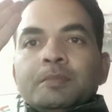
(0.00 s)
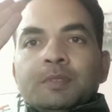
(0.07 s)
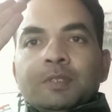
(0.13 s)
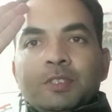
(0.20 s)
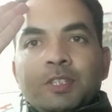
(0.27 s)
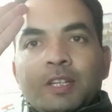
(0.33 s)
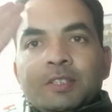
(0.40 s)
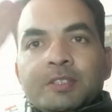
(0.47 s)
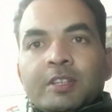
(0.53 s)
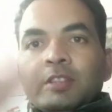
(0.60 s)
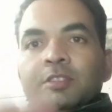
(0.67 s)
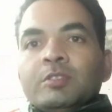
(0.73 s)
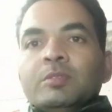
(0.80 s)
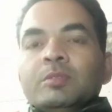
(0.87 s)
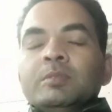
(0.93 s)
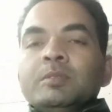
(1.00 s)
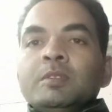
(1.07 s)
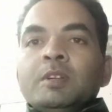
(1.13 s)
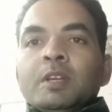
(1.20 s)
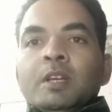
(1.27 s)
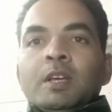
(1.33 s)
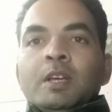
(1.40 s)
जैन साथियों
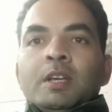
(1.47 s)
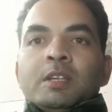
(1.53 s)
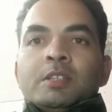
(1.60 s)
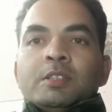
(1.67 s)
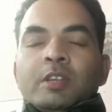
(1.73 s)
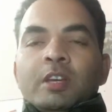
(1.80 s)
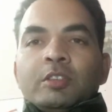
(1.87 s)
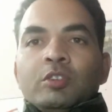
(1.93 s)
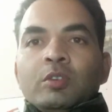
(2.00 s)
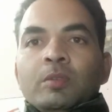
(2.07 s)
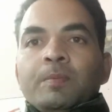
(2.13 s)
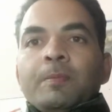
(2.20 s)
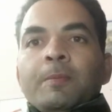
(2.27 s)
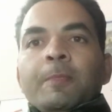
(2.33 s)
साथियों